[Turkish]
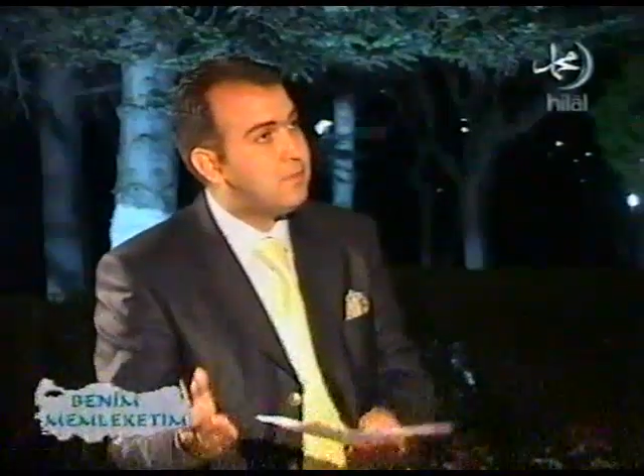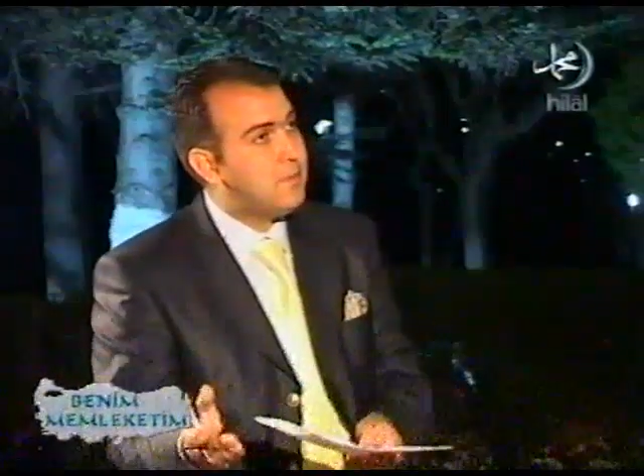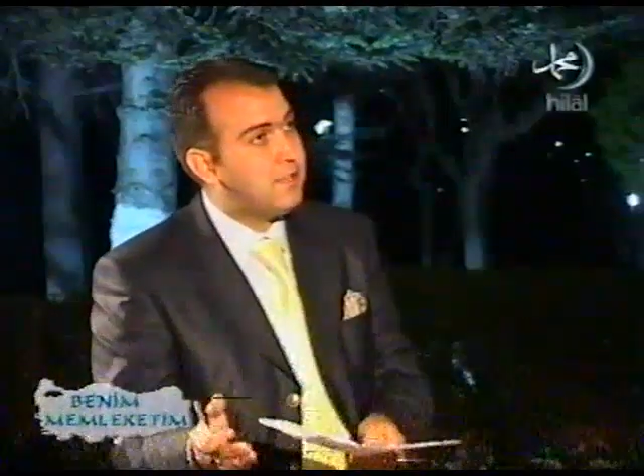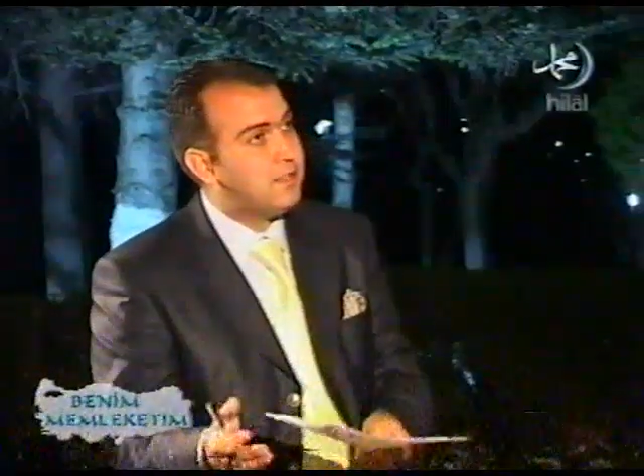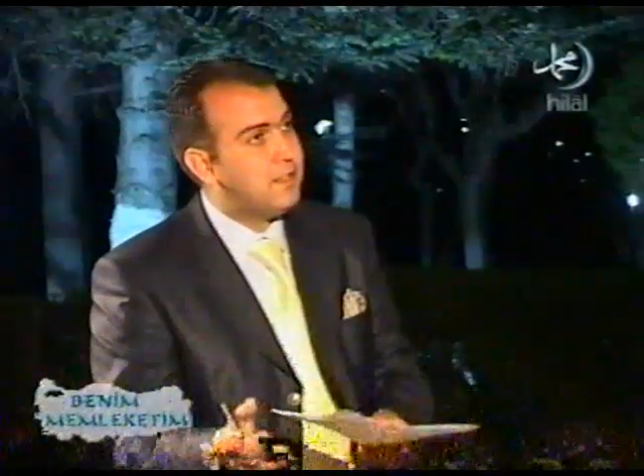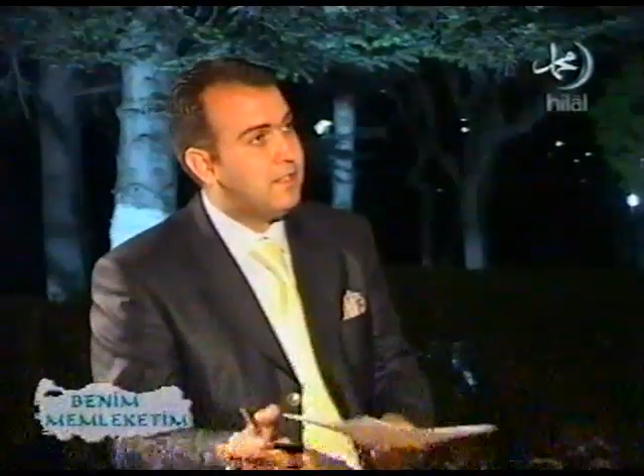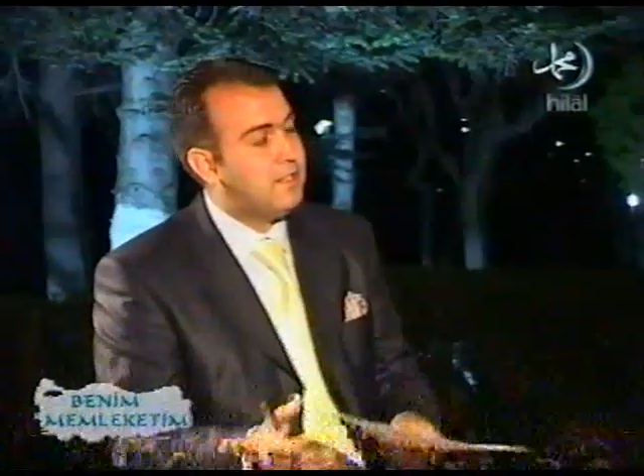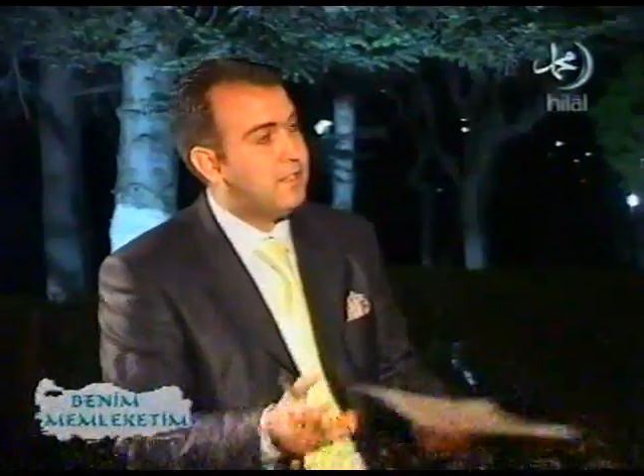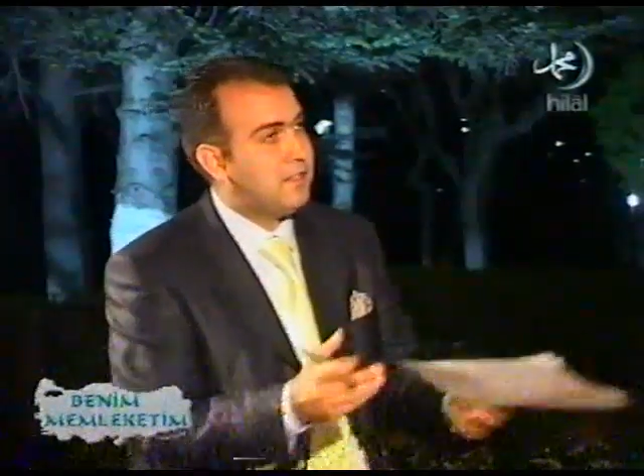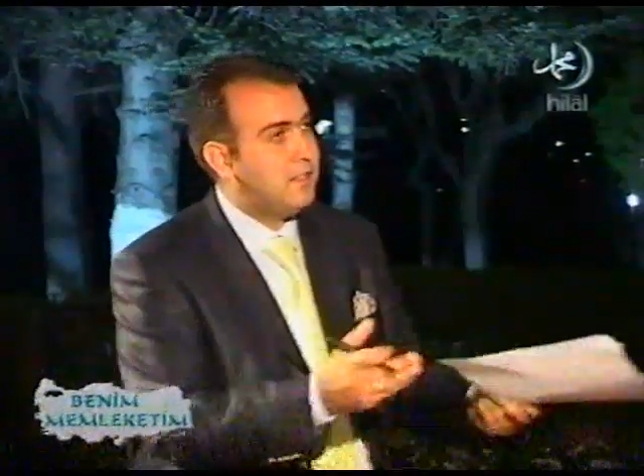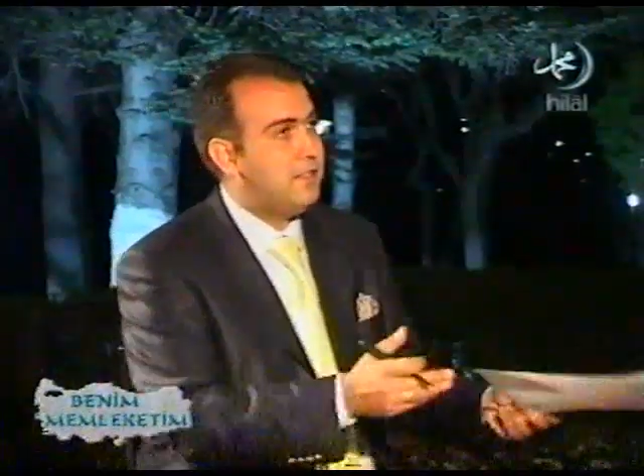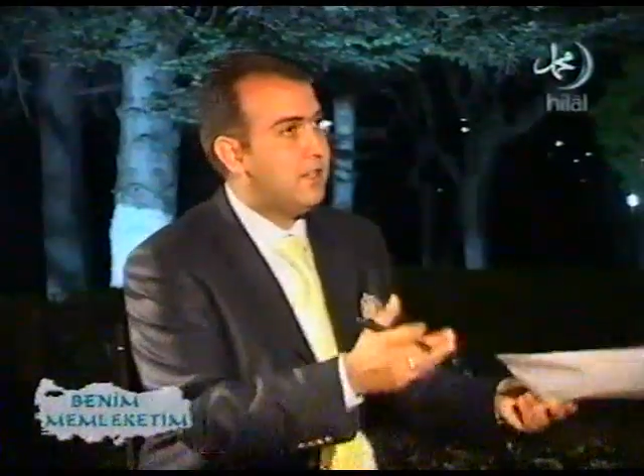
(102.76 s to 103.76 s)
hizmetleri
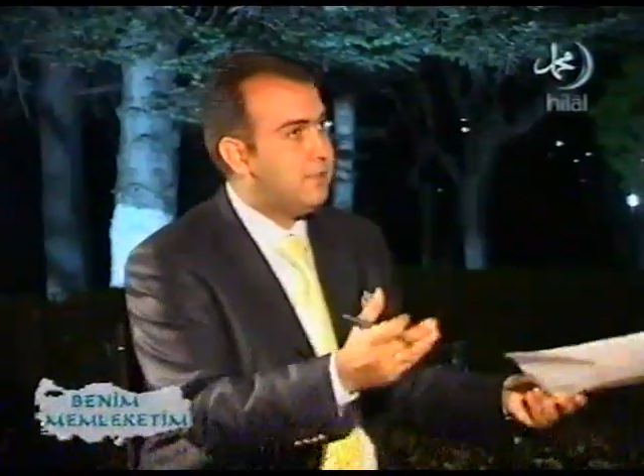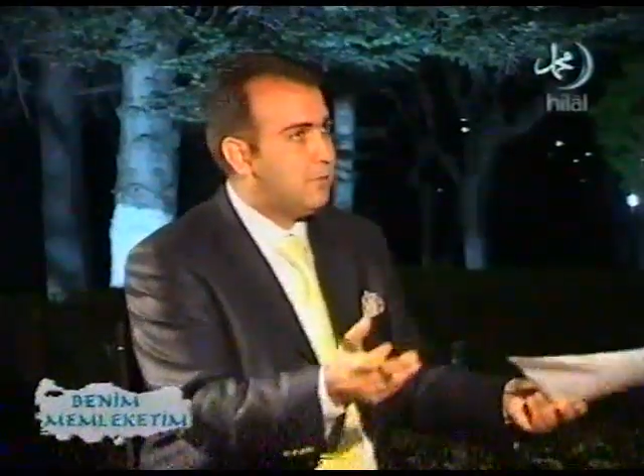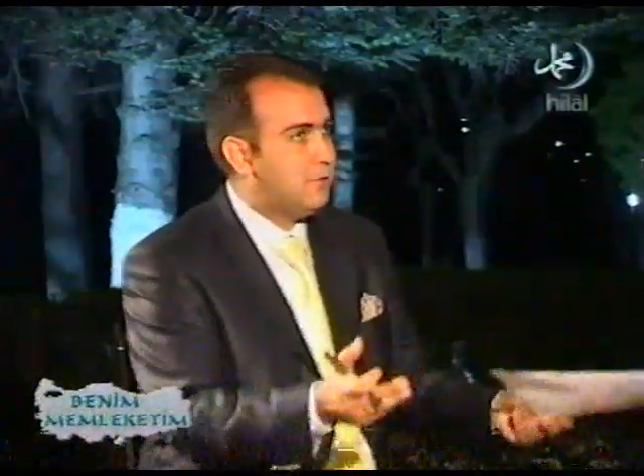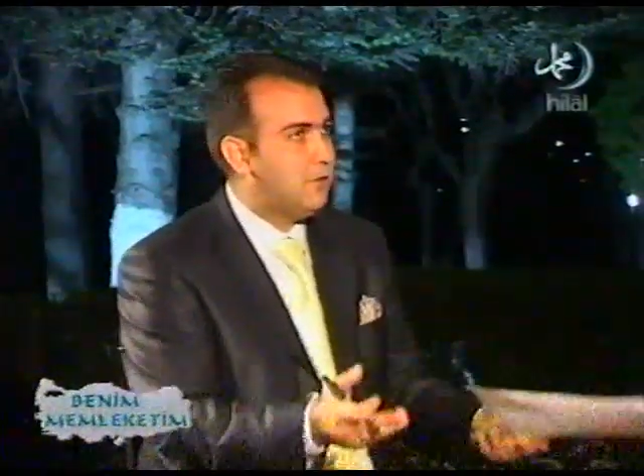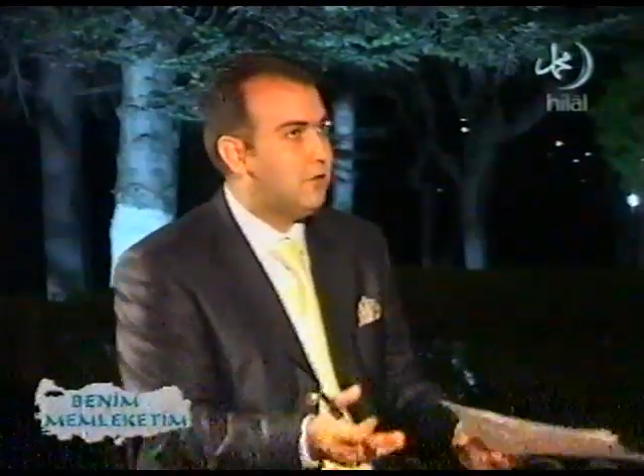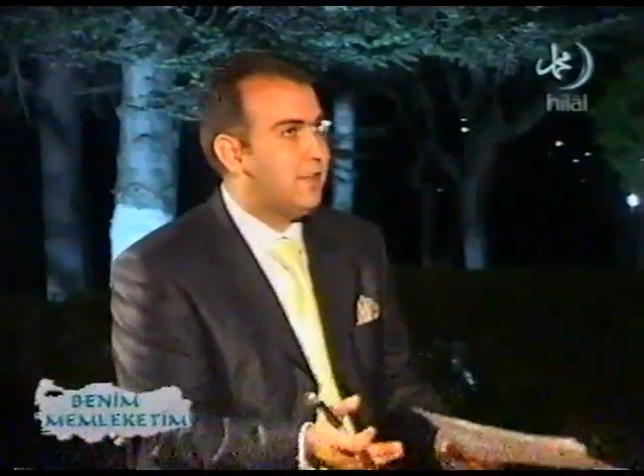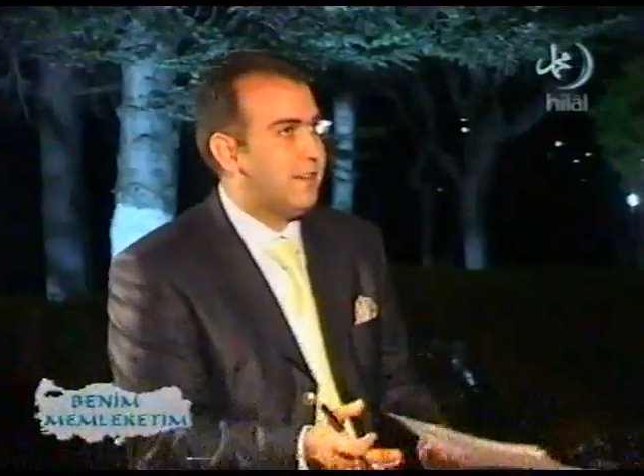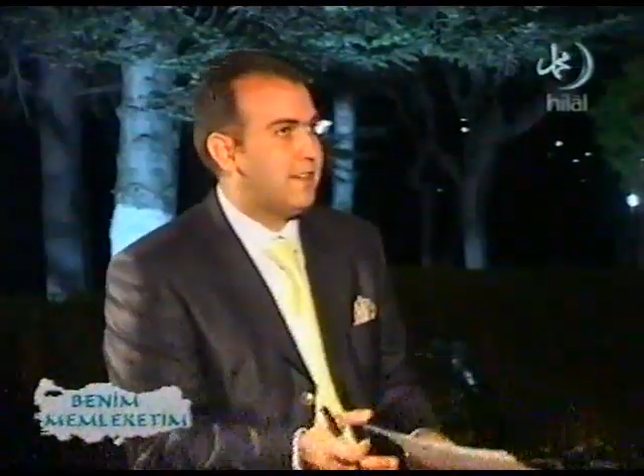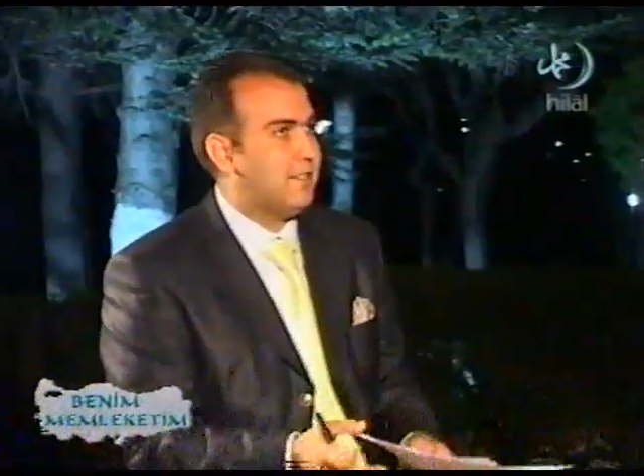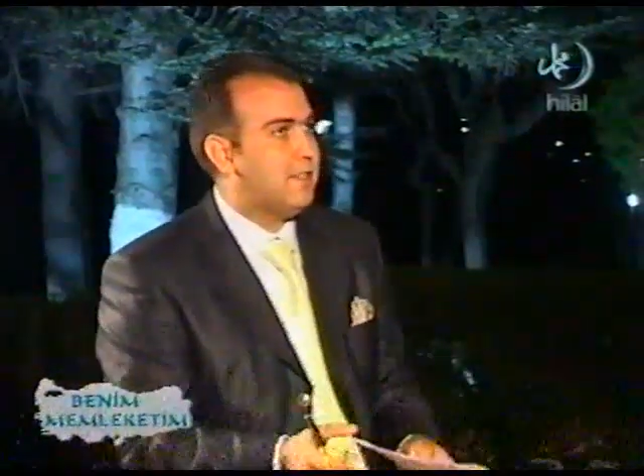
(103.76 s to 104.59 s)
yakinen biliyorlar.